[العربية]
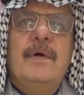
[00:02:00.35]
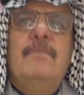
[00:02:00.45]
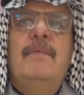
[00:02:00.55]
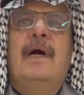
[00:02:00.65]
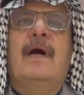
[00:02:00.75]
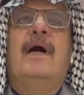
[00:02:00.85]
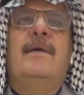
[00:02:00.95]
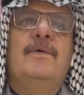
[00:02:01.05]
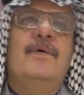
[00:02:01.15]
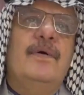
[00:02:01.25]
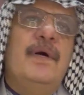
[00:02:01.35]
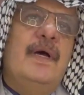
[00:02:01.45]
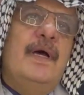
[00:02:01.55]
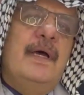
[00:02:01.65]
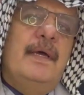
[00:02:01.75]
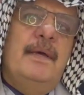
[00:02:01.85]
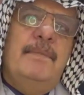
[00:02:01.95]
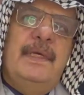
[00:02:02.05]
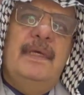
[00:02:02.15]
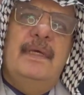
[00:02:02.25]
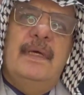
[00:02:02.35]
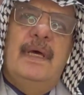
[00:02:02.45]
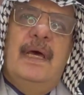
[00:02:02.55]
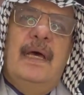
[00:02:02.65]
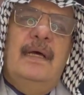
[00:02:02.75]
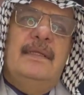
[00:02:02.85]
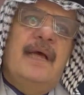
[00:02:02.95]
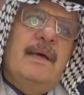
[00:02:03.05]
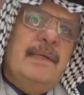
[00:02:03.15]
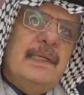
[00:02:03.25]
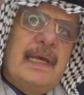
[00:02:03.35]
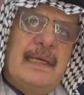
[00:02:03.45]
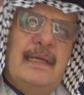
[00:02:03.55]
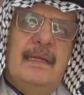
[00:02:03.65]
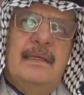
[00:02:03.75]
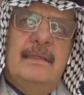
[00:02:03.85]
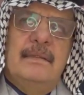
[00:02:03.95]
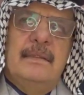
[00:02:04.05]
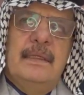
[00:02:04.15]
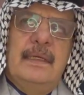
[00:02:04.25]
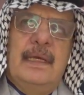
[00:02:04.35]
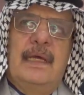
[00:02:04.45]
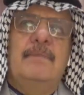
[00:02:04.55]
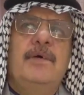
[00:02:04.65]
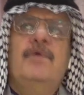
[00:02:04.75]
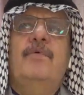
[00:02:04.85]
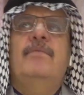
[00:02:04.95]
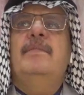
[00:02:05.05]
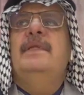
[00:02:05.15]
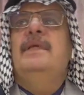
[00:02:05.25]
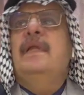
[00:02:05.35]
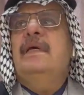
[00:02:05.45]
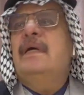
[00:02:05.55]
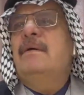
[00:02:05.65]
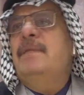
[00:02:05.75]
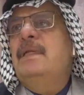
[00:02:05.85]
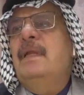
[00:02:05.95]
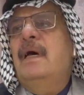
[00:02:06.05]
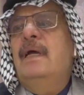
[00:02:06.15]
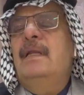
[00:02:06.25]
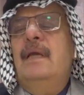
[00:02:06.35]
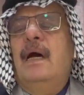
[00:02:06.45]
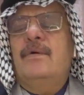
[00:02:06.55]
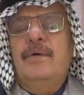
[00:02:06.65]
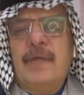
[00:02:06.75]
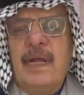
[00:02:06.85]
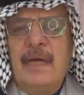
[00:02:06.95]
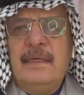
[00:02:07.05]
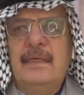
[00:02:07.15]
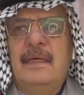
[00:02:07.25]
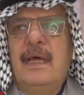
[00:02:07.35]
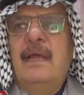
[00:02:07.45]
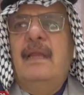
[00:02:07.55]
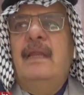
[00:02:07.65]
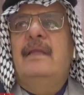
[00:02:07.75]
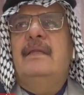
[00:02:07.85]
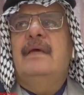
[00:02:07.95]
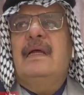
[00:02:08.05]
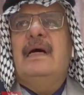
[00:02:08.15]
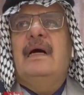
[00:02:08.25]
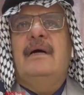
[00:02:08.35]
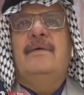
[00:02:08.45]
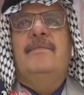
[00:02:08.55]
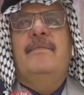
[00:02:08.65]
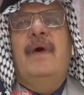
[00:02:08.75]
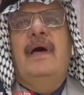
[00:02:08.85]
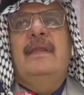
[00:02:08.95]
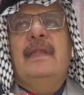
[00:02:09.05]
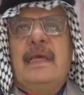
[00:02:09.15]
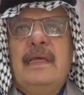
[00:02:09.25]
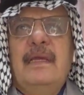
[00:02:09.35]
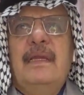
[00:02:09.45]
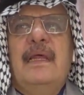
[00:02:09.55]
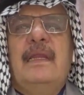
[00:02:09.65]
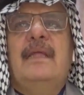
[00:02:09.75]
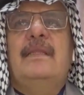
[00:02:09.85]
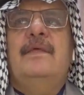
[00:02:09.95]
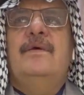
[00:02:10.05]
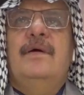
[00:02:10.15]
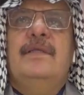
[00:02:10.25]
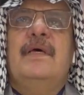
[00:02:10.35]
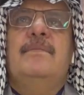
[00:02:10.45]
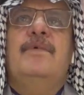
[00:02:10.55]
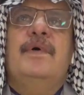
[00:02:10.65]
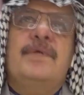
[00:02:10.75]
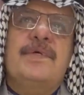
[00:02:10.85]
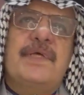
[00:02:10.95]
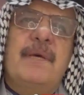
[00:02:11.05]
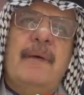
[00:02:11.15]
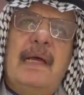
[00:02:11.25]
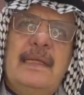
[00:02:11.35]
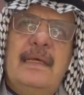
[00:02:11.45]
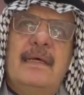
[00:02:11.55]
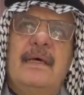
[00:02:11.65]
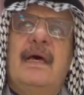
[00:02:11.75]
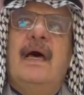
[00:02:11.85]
هم من قاموا آه، باعدام النخيل يعني منو من من اكو عراقي لن يرى النخيل الذي يعدم وتسكب عليه